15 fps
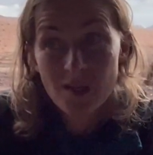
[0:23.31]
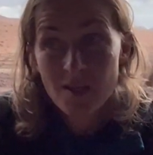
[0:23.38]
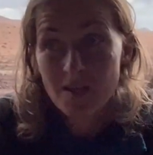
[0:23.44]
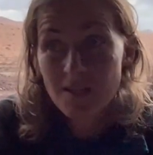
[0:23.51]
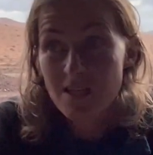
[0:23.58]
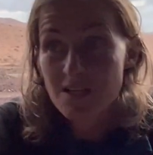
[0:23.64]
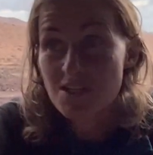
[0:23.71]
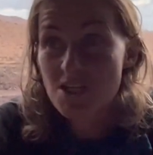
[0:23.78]
I
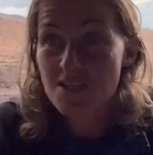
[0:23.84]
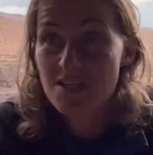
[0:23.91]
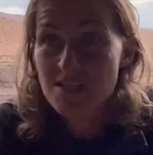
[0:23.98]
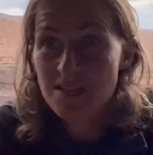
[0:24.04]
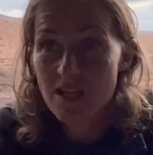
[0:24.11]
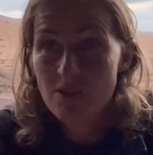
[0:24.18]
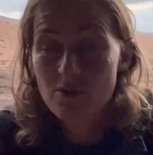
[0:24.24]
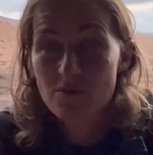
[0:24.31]
tak się
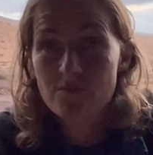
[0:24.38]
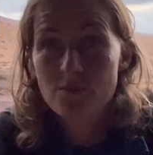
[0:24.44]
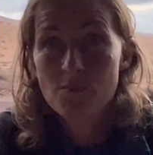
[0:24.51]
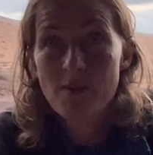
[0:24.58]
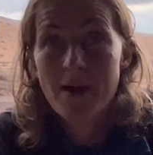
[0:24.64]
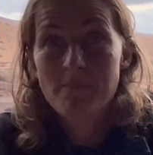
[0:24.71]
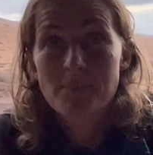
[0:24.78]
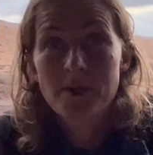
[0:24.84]

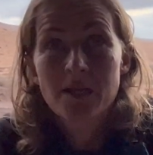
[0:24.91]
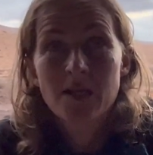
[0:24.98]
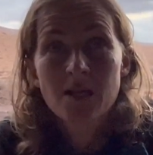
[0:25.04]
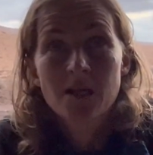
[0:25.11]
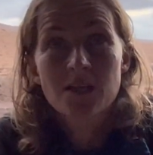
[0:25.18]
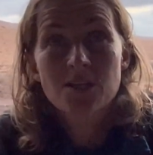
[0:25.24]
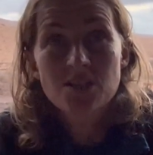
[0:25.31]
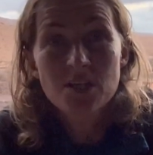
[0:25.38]
zastanowiłam,
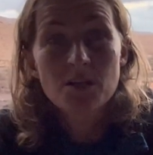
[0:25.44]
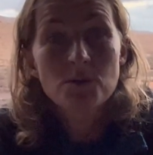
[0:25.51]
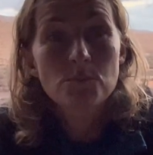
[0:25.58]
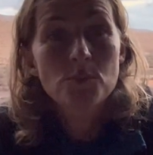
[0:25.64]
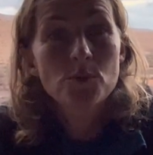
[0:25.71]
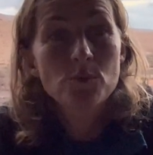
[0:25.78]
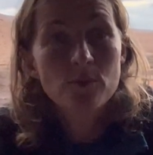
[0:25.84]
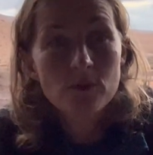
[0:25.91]
gdzie
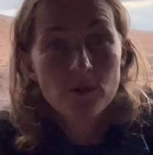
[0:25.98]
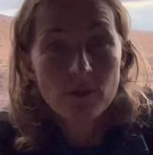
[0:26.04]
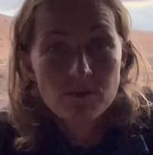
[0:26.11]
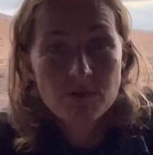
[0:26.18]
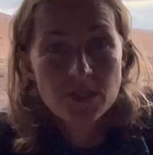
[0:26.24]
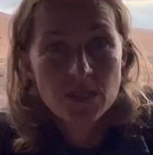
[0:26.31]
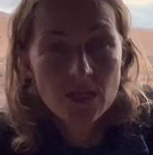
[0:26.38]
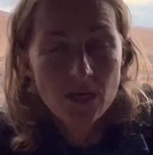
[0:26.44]

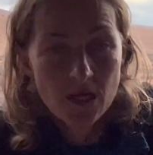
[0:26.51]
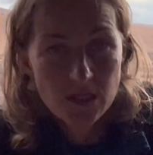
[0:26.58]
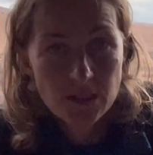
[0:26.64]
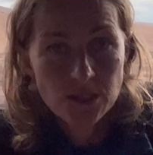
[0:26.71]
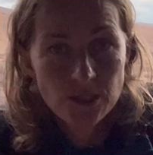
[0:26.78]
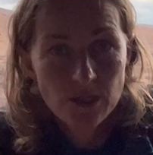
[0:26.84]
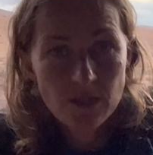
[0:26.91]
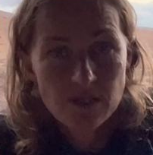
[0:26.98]
miłujący
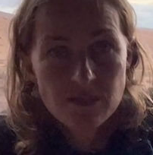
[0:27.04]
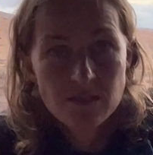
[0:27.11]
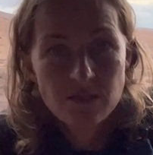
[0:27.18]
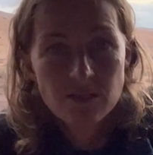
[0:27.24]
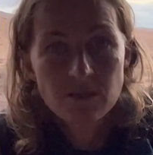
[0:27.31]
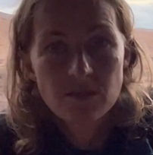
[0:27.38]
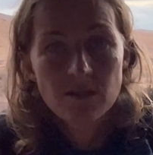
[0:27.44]
ojciec